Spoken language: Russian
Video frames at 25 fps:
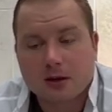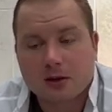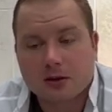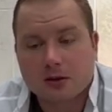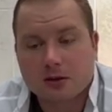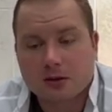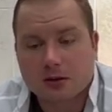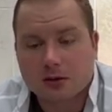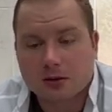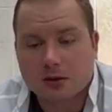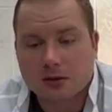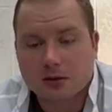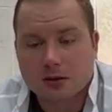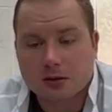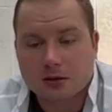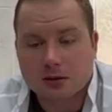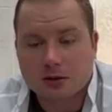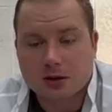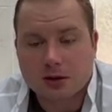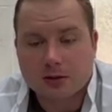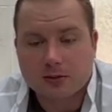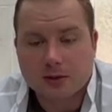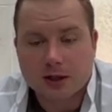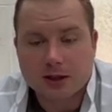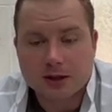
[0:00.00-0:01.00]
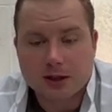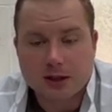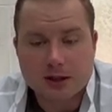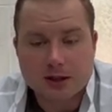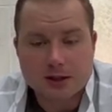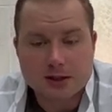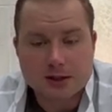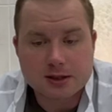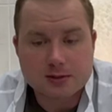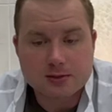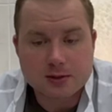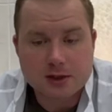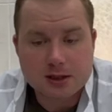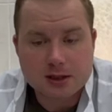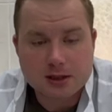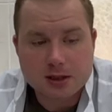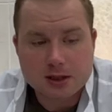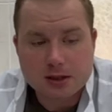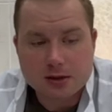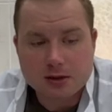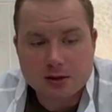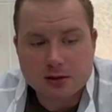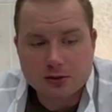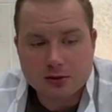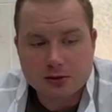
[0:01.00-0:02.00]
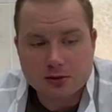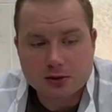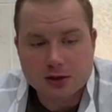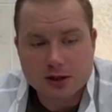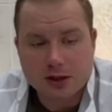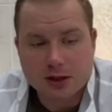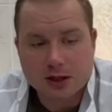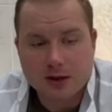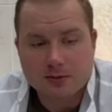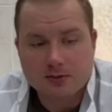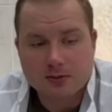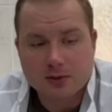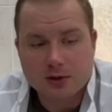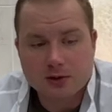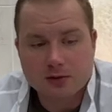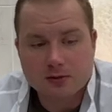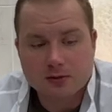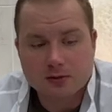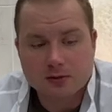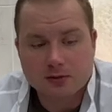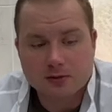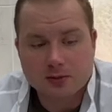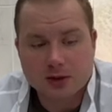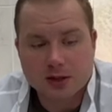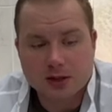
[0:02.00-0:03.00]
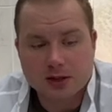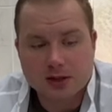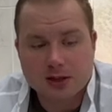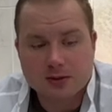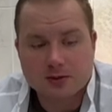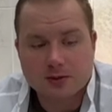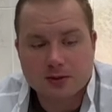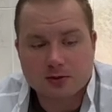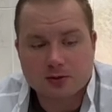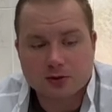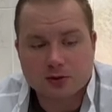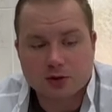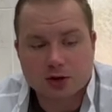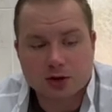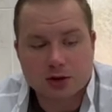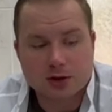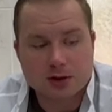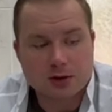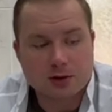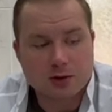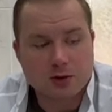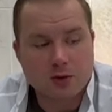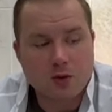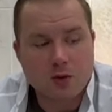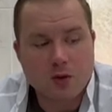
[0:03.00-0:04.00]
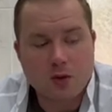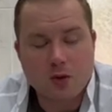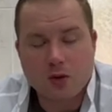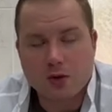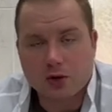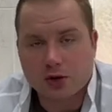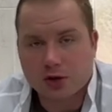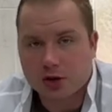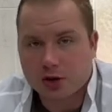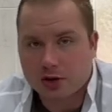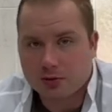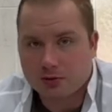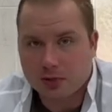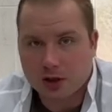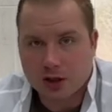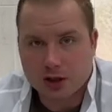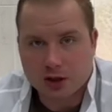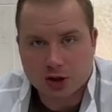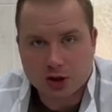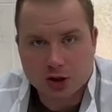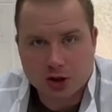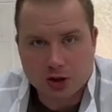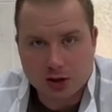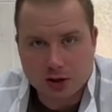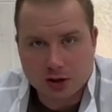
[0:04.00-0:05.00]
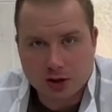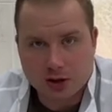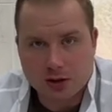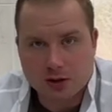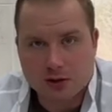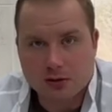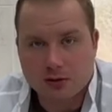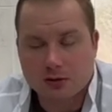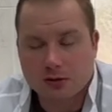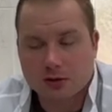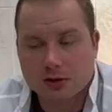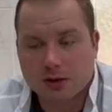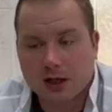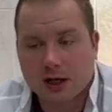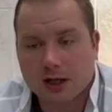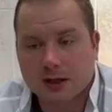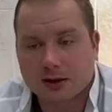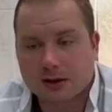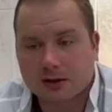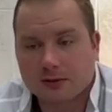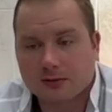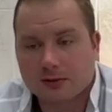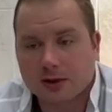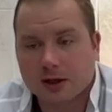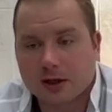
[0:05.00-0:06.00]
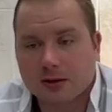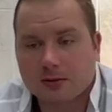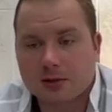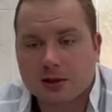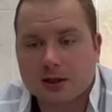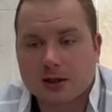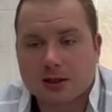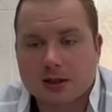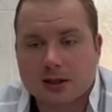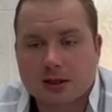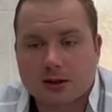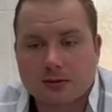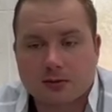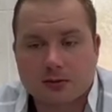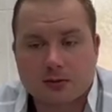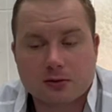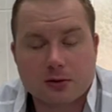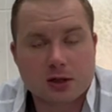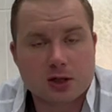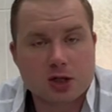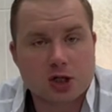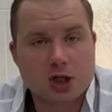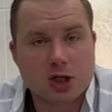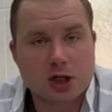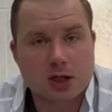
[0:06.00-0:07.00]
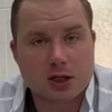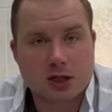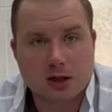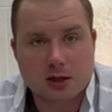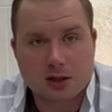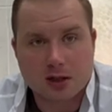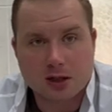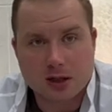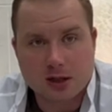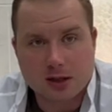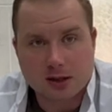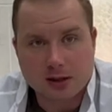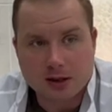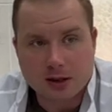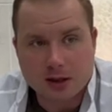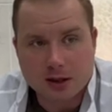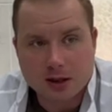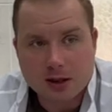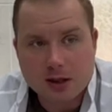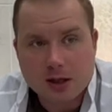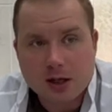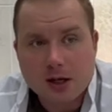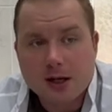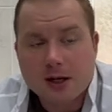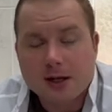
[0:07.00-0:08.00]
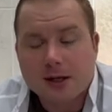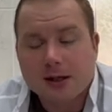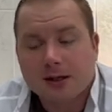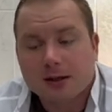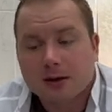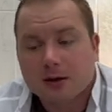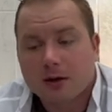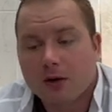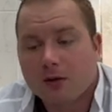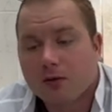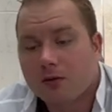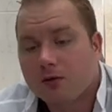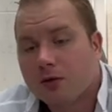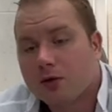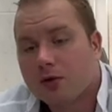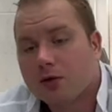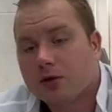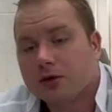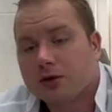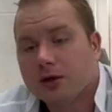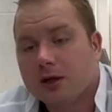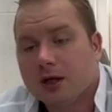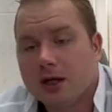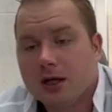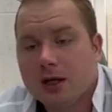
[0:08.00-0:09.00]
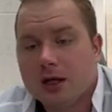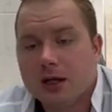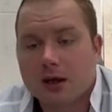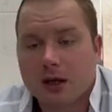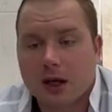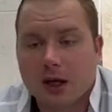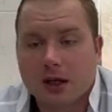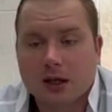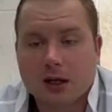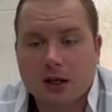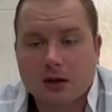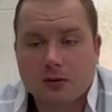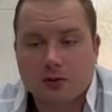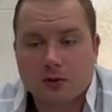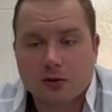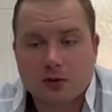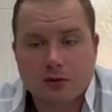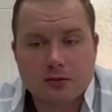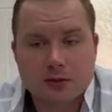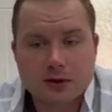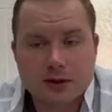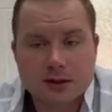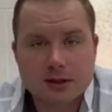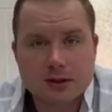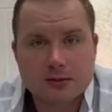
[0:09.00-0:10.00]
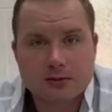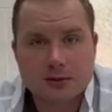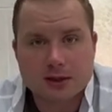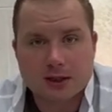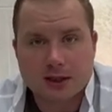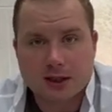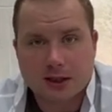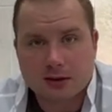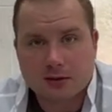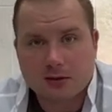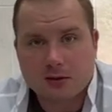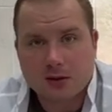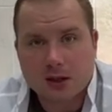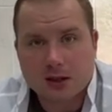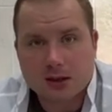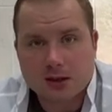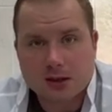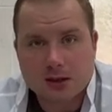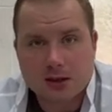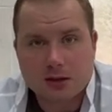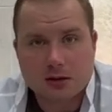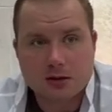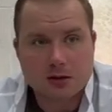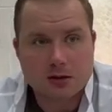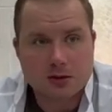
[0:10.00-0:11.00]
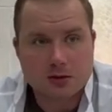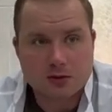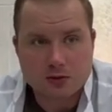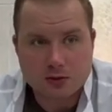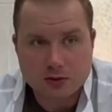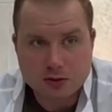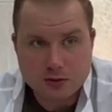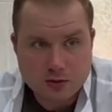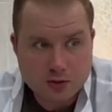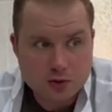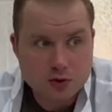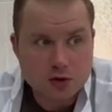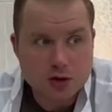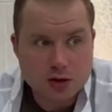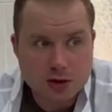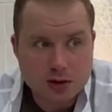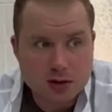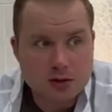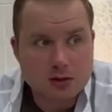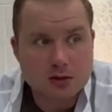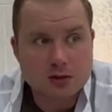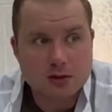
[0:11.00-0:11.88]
Э, гормонально-заместительную терапию, вы, в принципе, можете очень больших результатов добиться увеличения клитора. Вот. И таким образом, соответственно, он может э,